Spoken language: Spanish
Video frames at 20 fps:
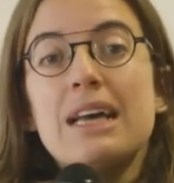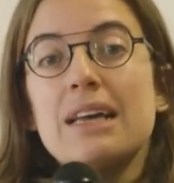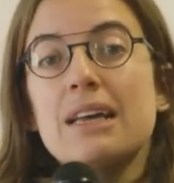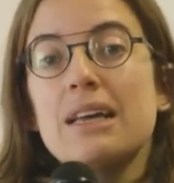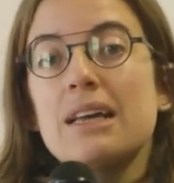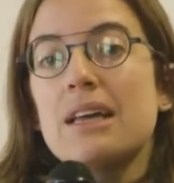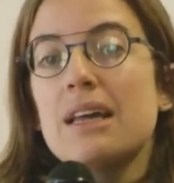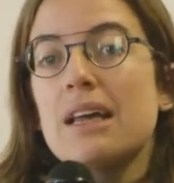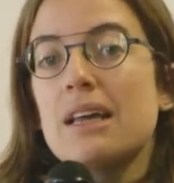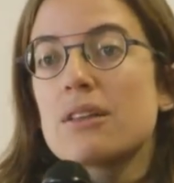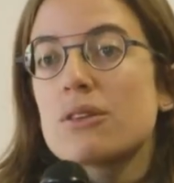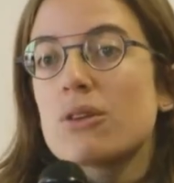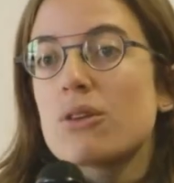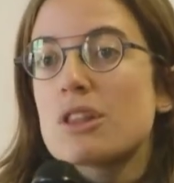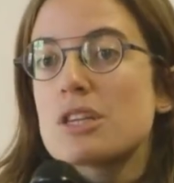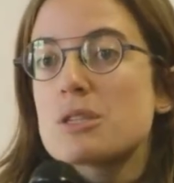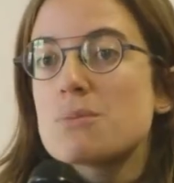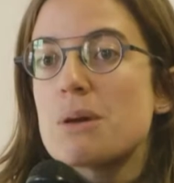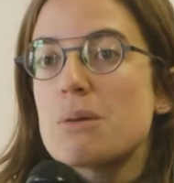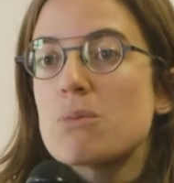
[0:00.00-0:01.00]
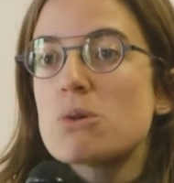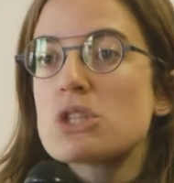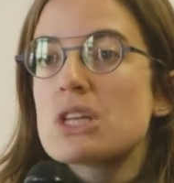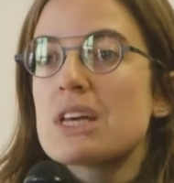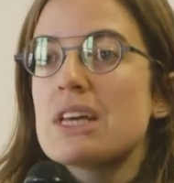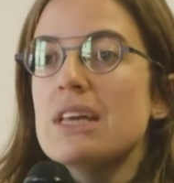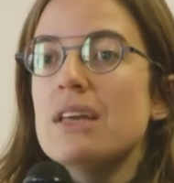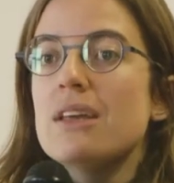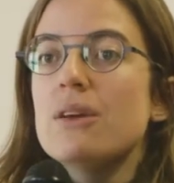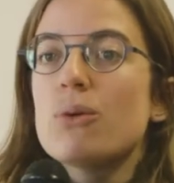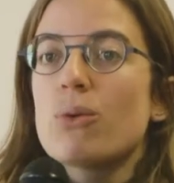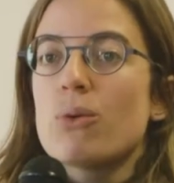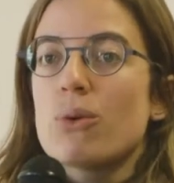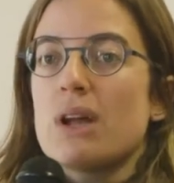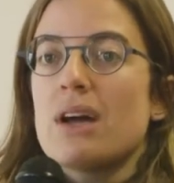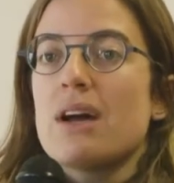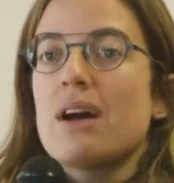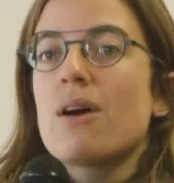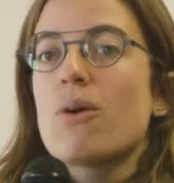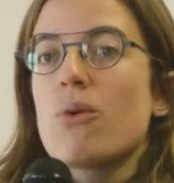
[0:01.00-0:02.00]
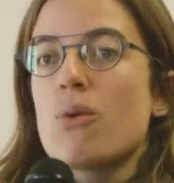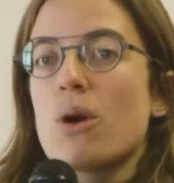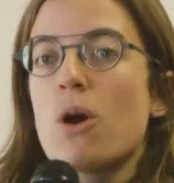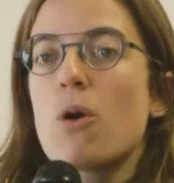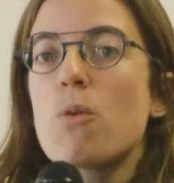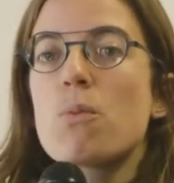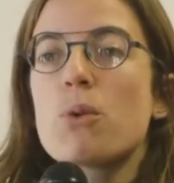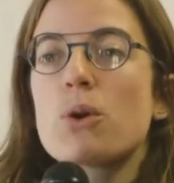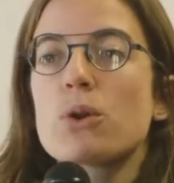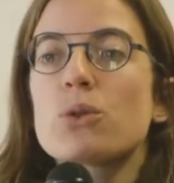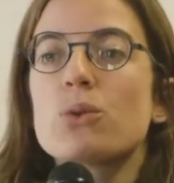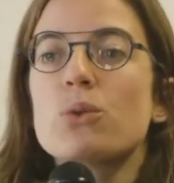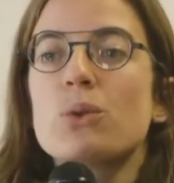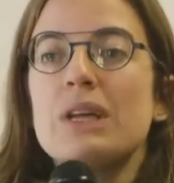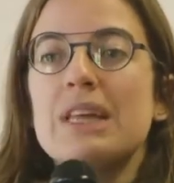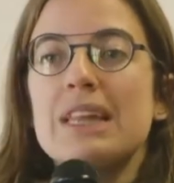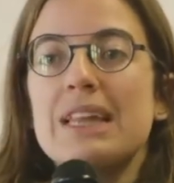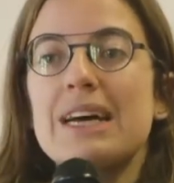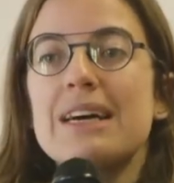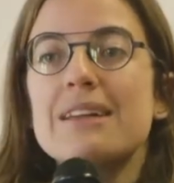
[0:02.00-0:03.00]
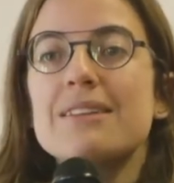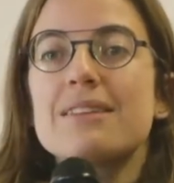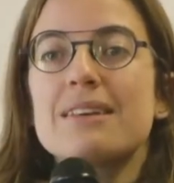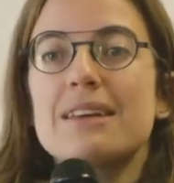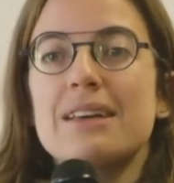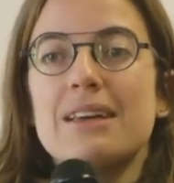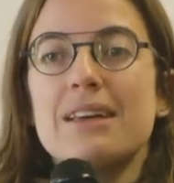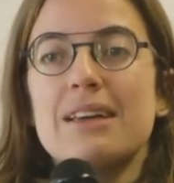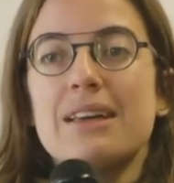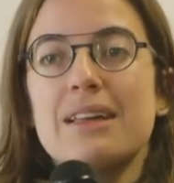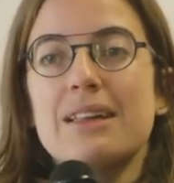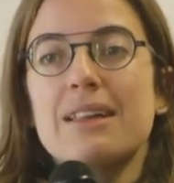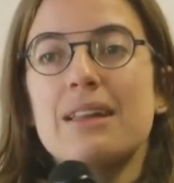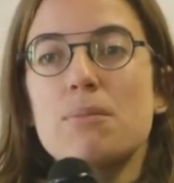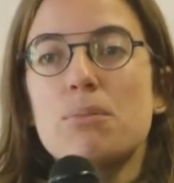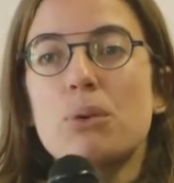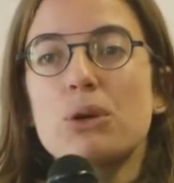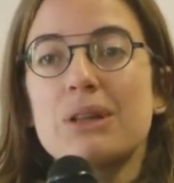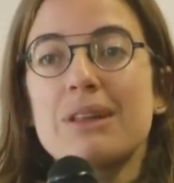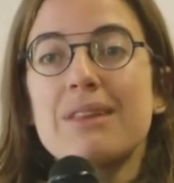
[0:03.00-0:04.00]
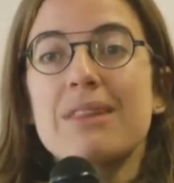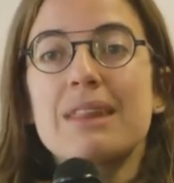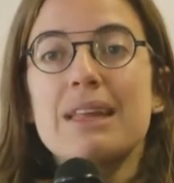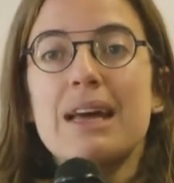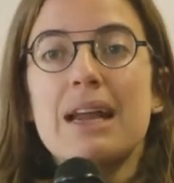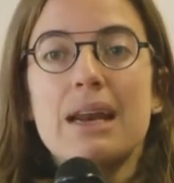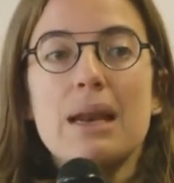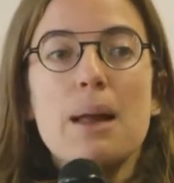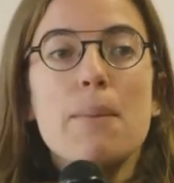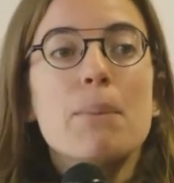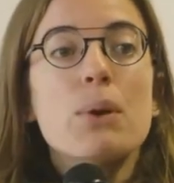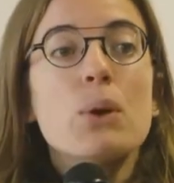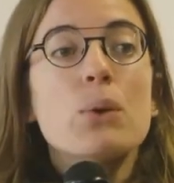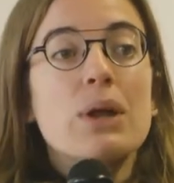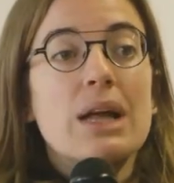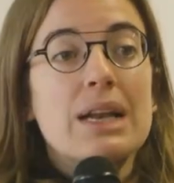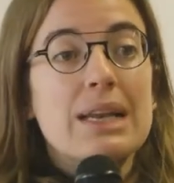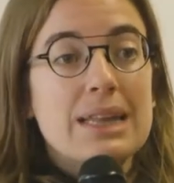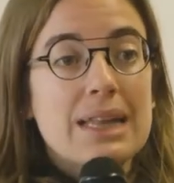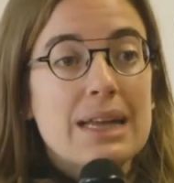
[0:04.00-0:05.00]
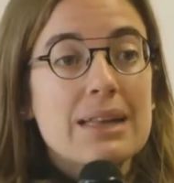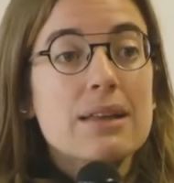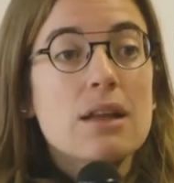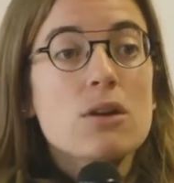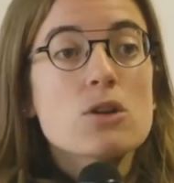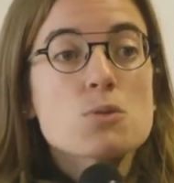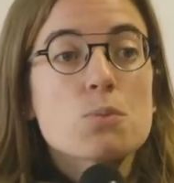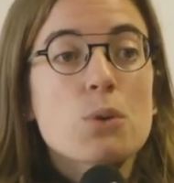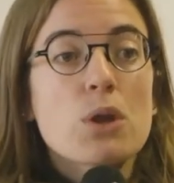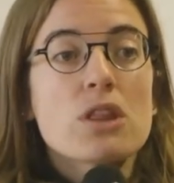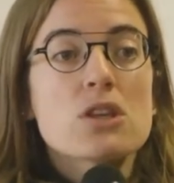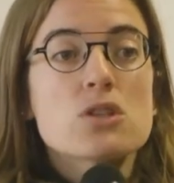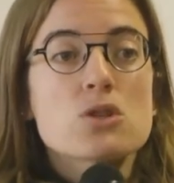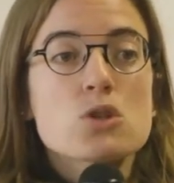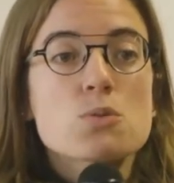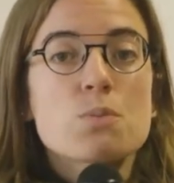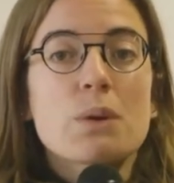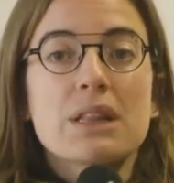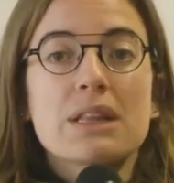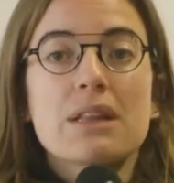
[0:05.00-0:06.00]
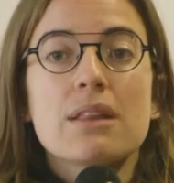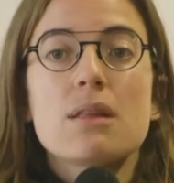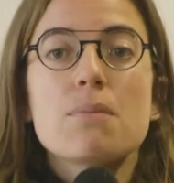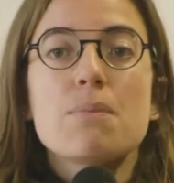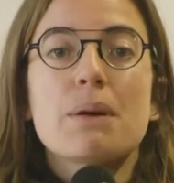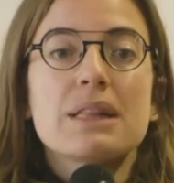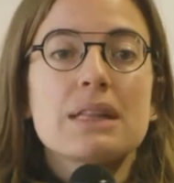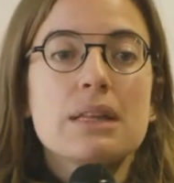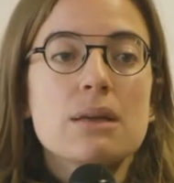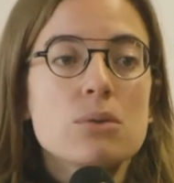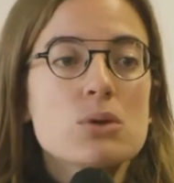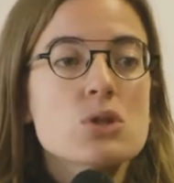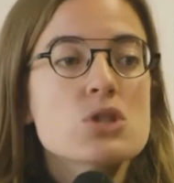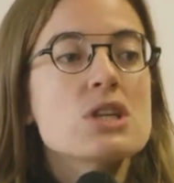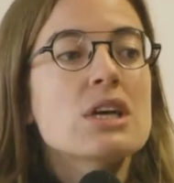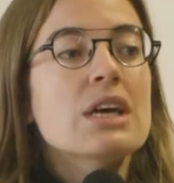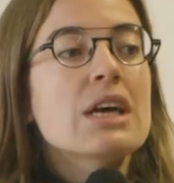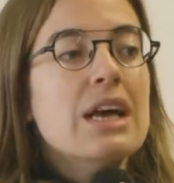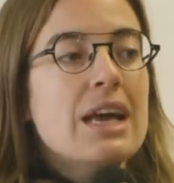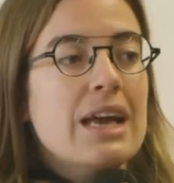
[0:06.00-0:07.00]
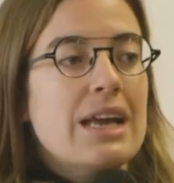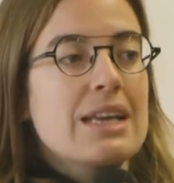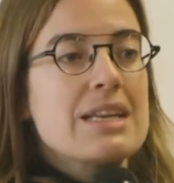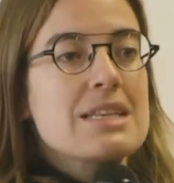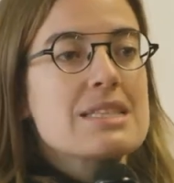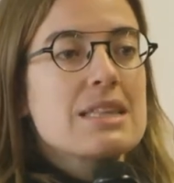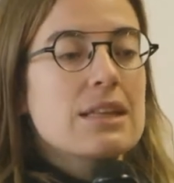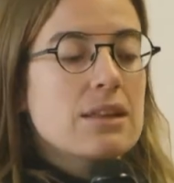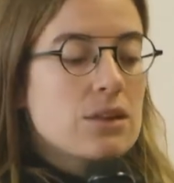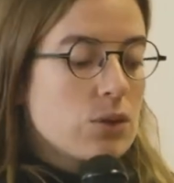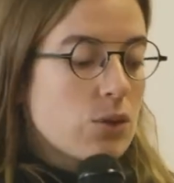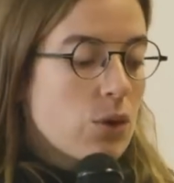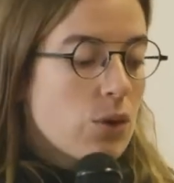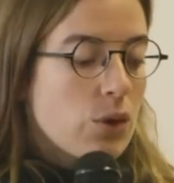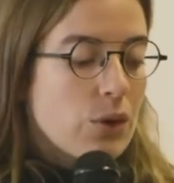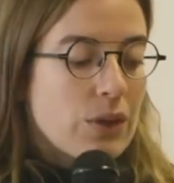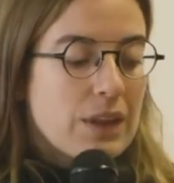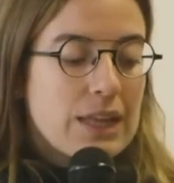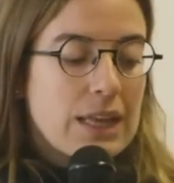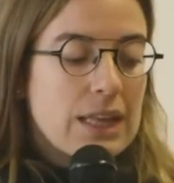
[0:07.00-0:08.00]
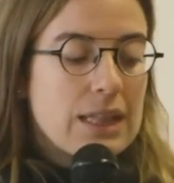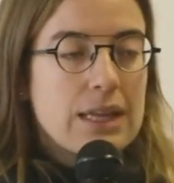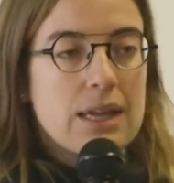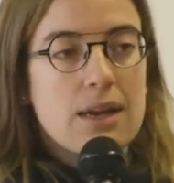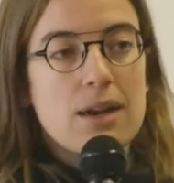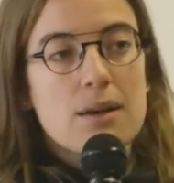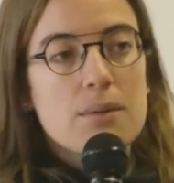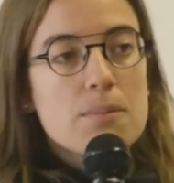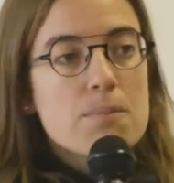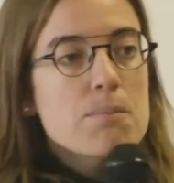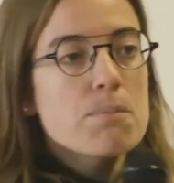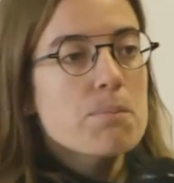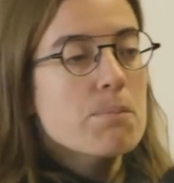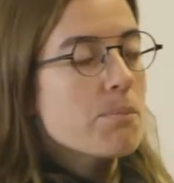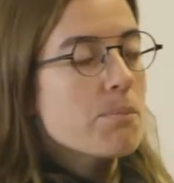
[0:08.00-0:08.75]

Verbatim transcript: Eh, entonces vemos ahí una oportunidad de potenciar la pluralidad de los procesos participativos en este entorno digital.